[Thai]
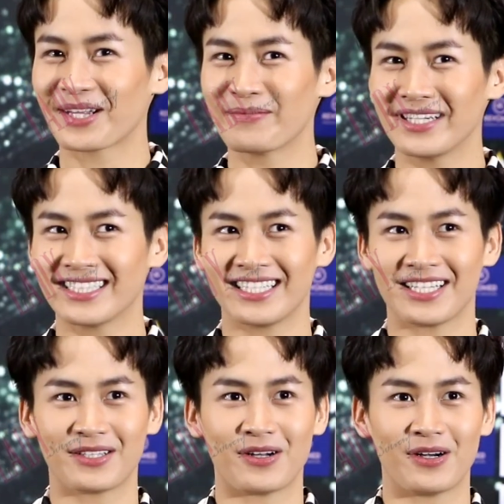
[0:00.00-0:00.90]
แต่มีติ
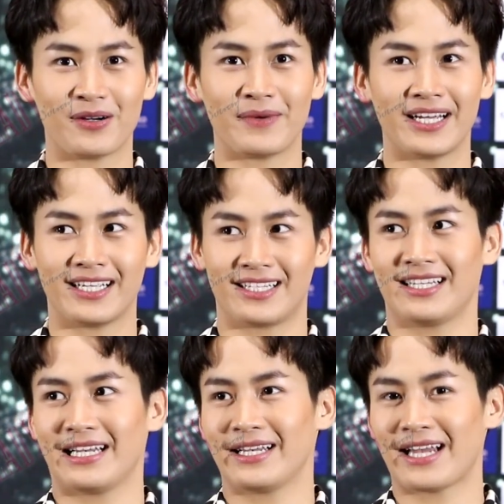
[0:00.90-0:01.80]
ดต่อไป
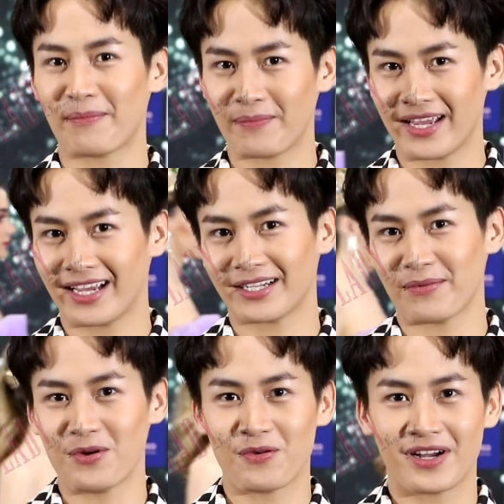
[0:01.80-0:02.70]
ทำเพลงแต่
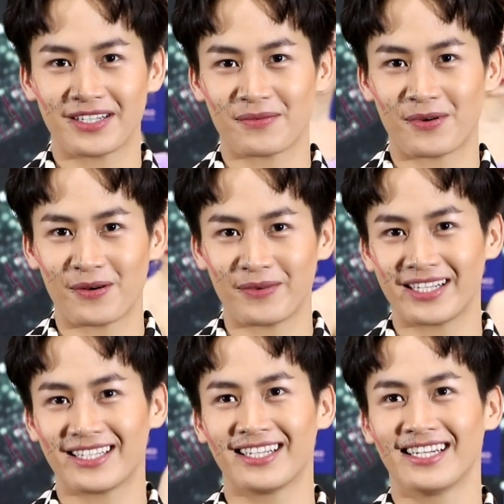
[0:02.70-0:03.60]
ไม่รู้ว่าจะพอไหม
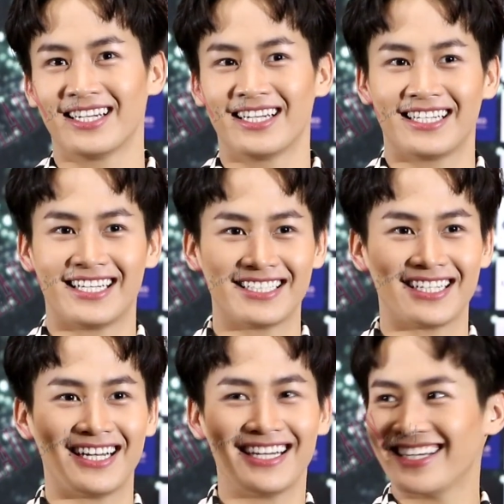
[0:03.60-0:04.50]
น่าจะ
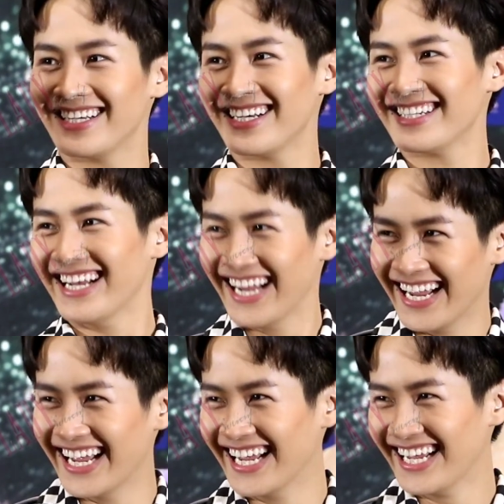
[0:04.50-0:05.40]
ติดต่อแล้วจะมีซิ
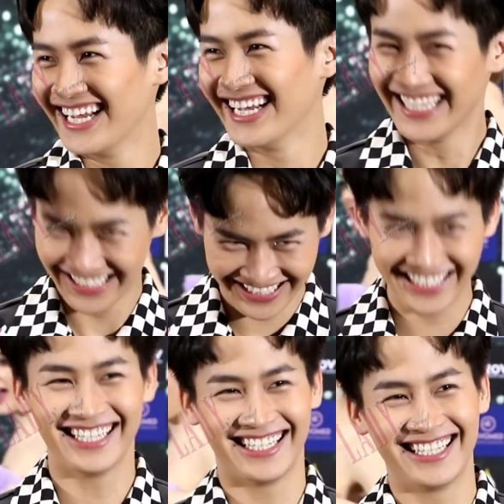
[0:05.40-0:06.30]
งเกิลเป็นของตัวเองแล้
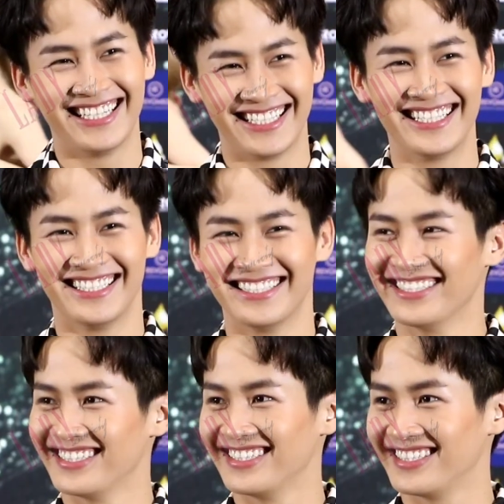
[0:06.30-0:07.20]
ว ตอนนี้